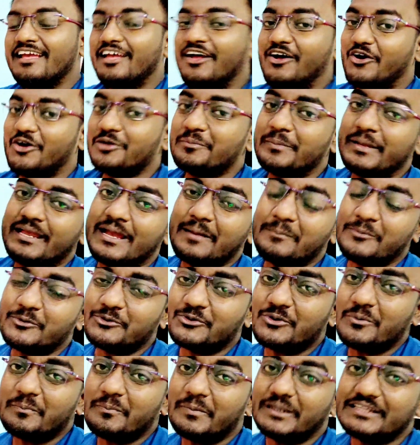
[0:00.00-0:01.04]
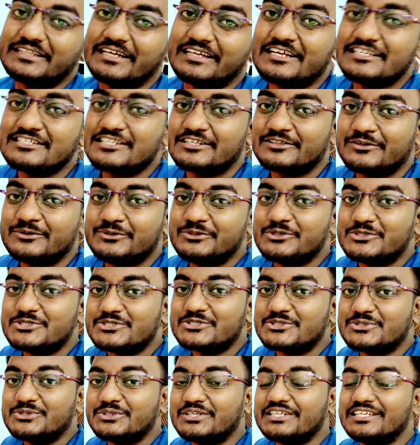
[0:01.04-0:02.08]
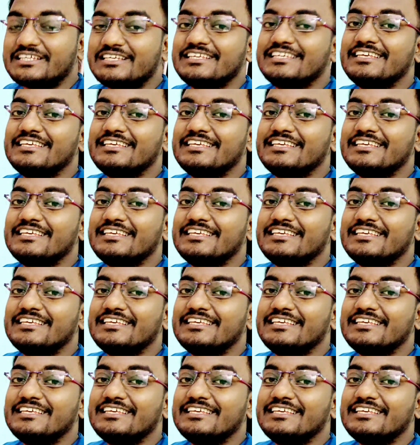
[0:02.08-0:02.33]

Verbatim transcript: और मैं आप लोग को बताना चाहता हूँ दोस्तों कि